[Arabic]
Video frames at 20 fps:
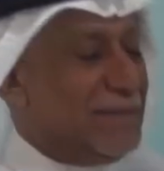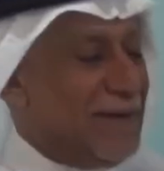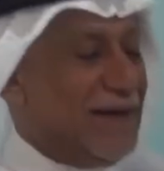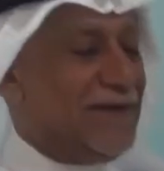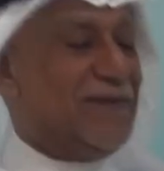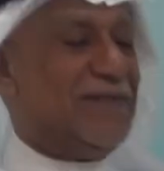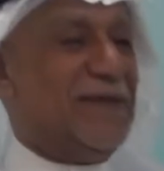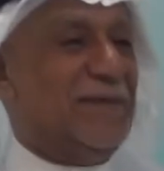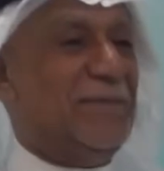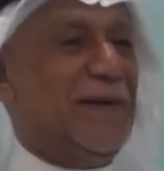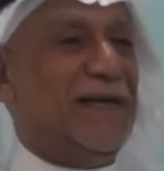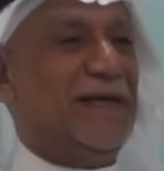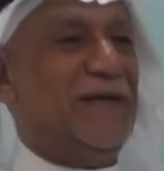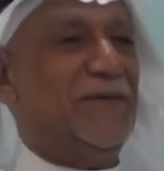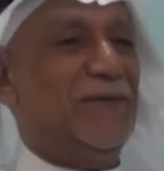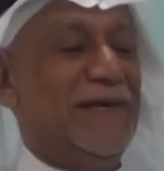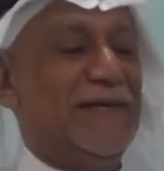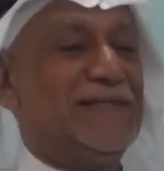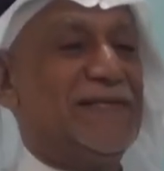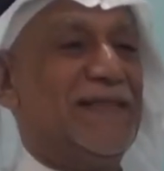
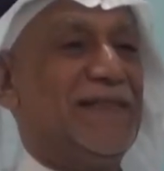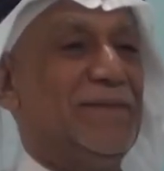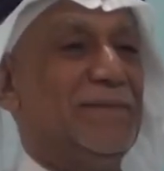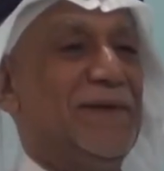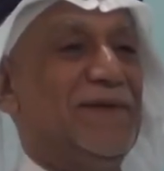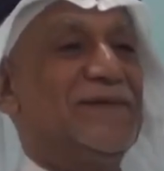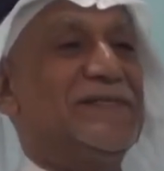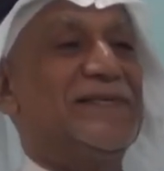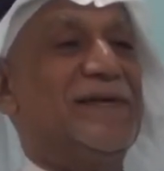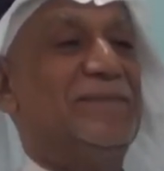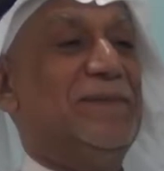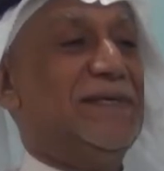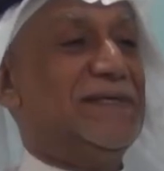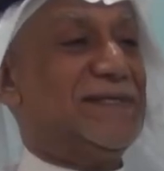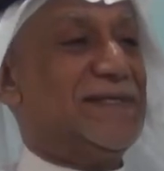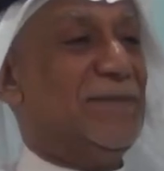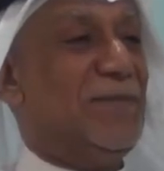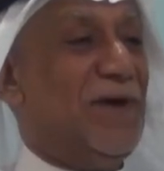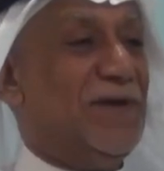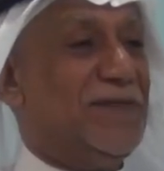88 وليس 78
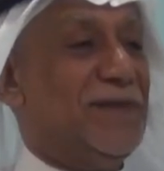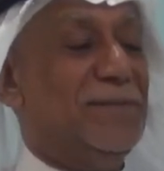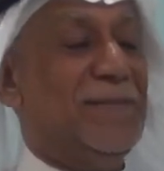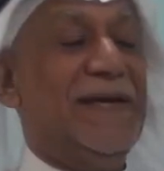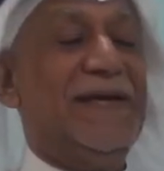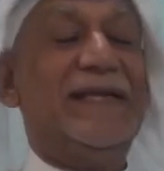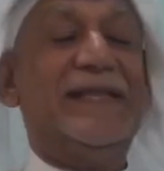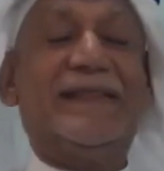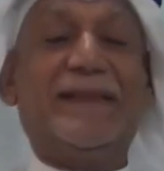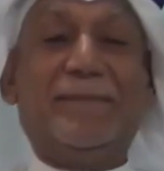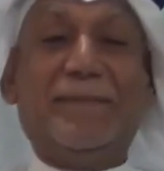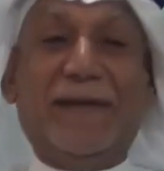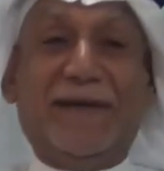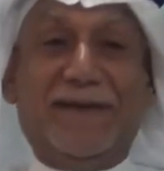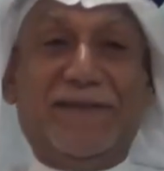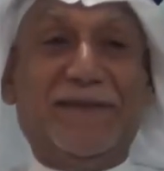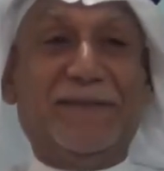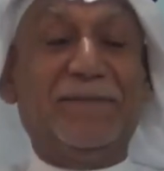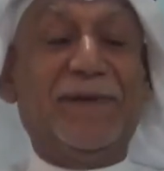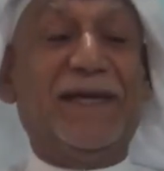87
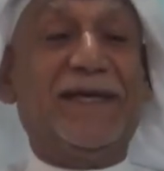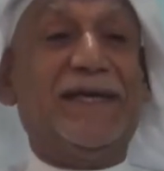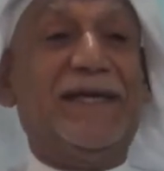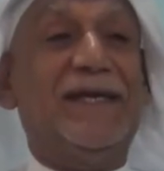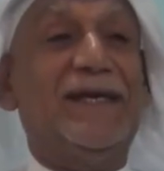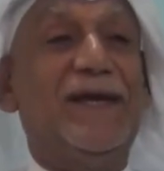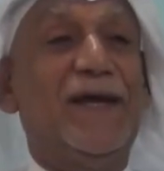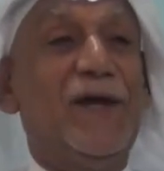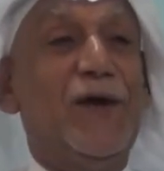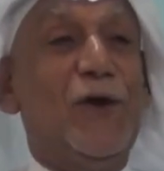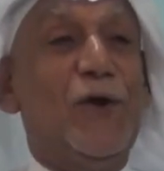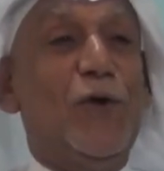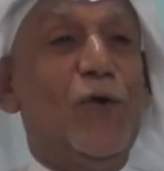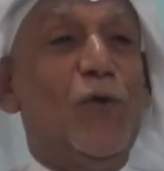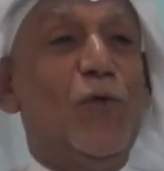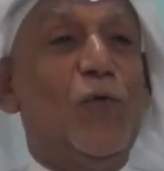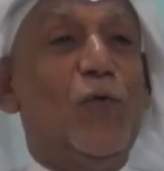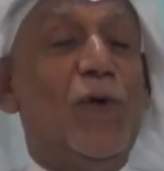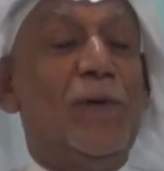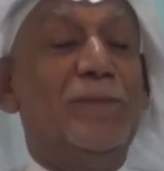88
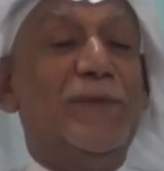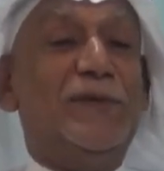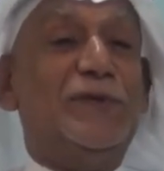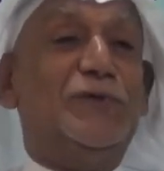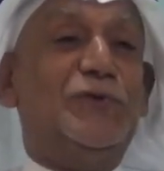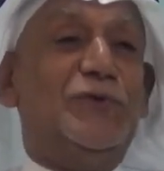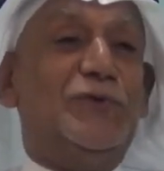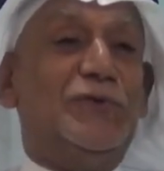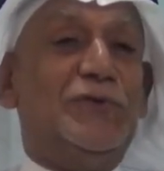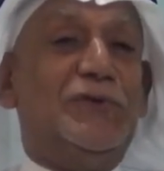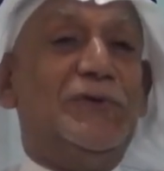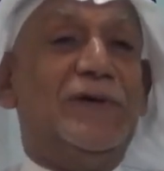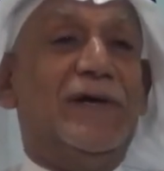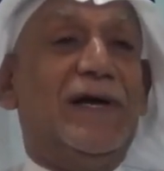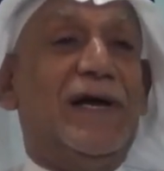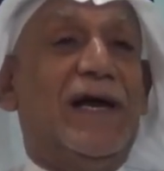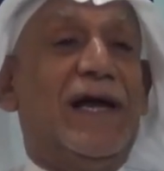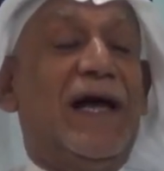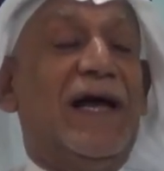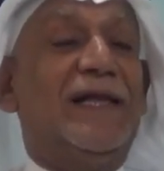ومنذ
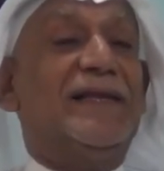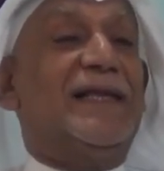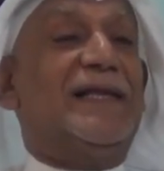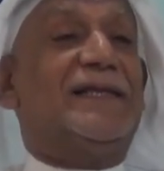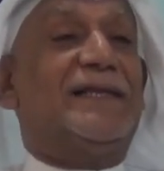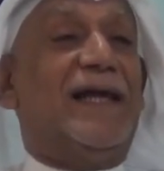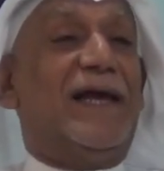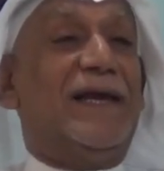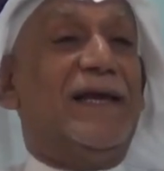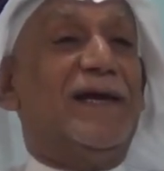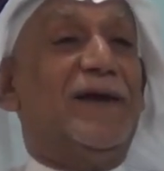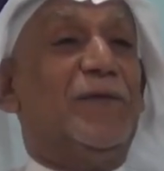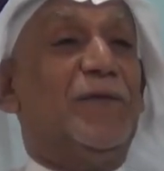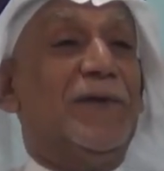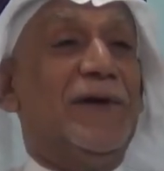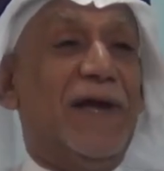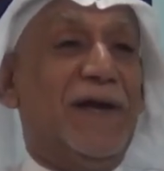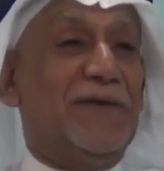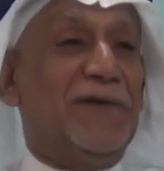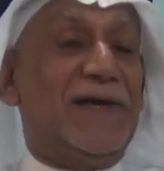هذا التاريخ
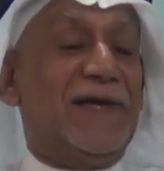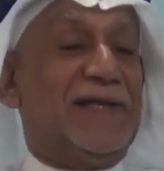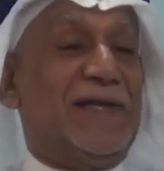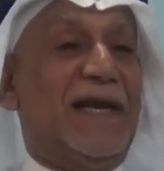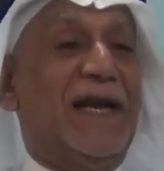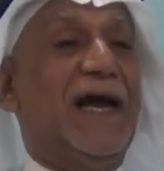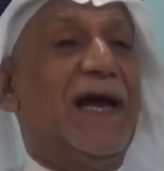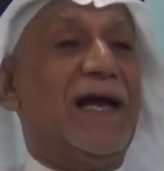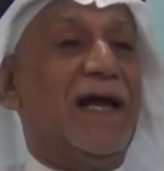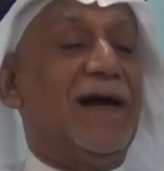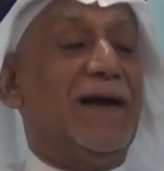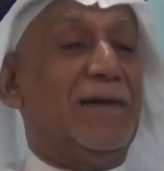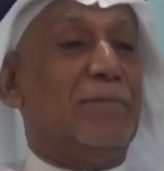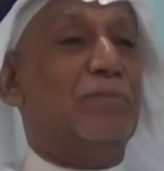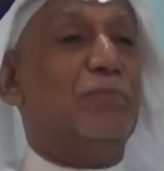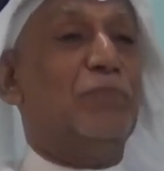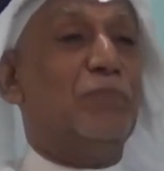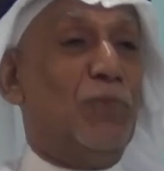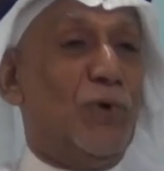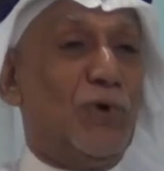ونحن نتلاقى
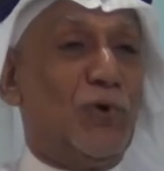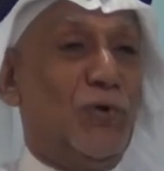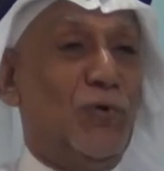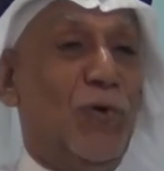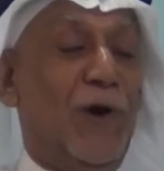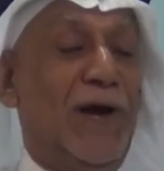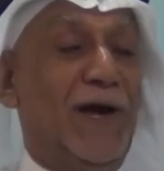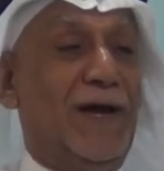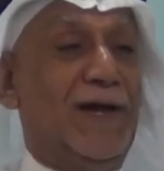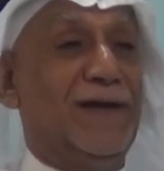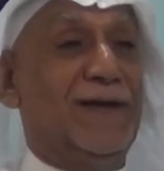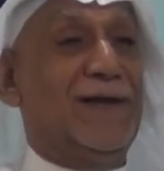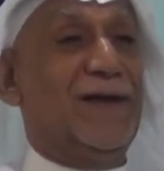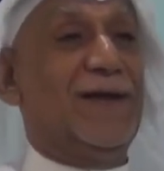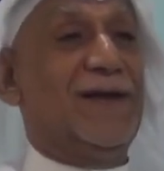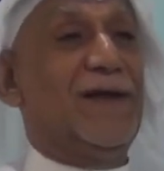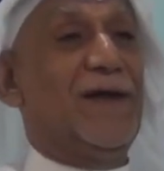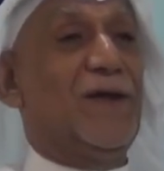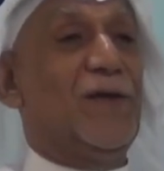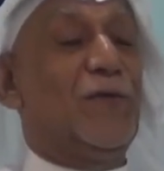بالروح
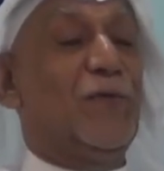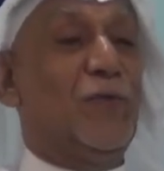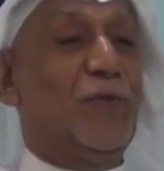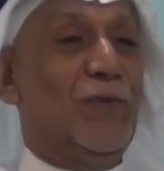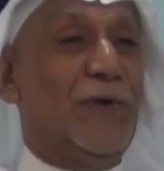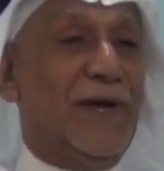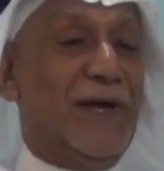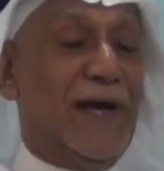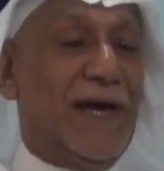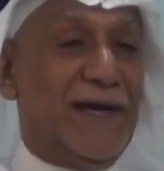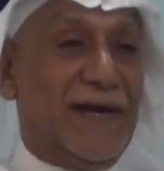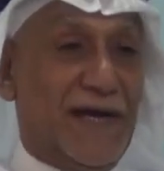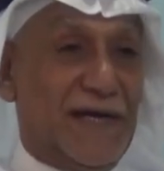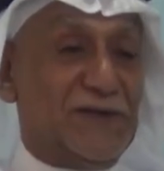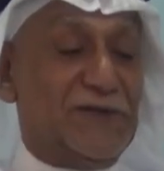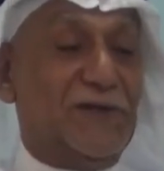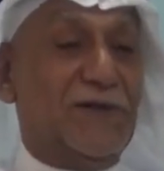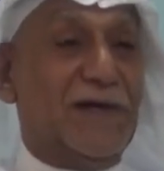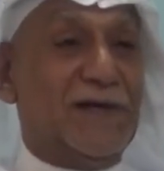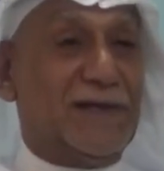وانا
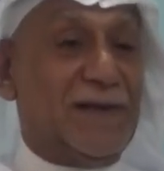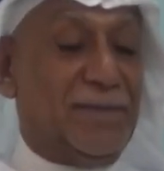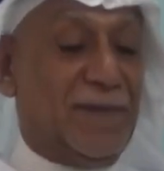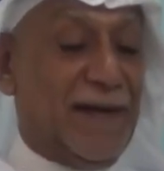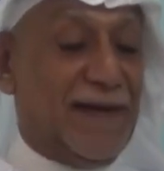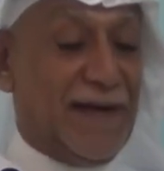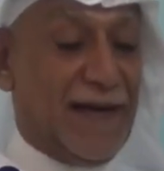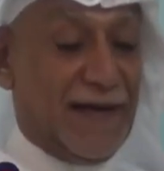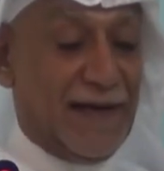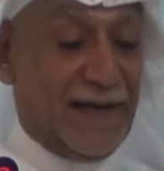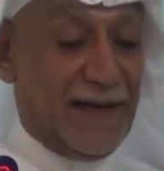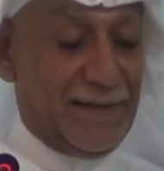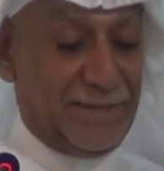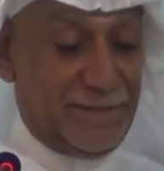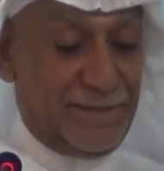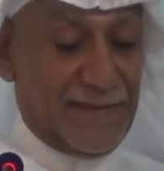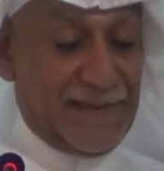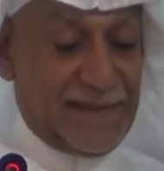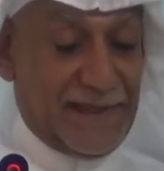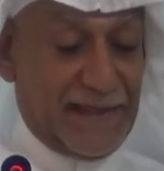اشكره طبعا على
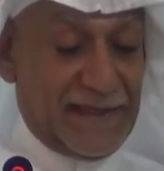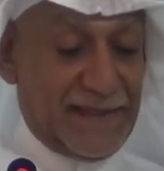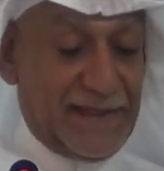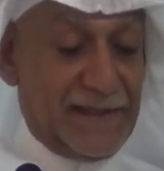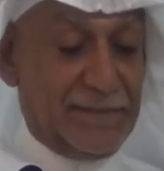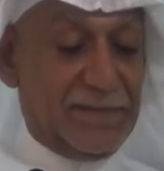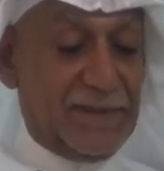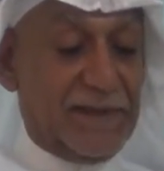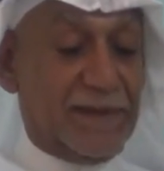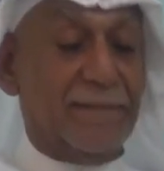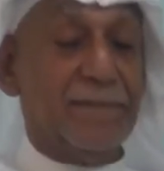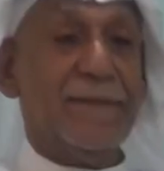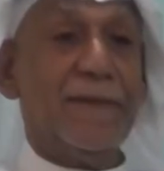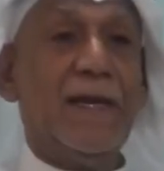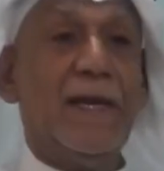تكريمي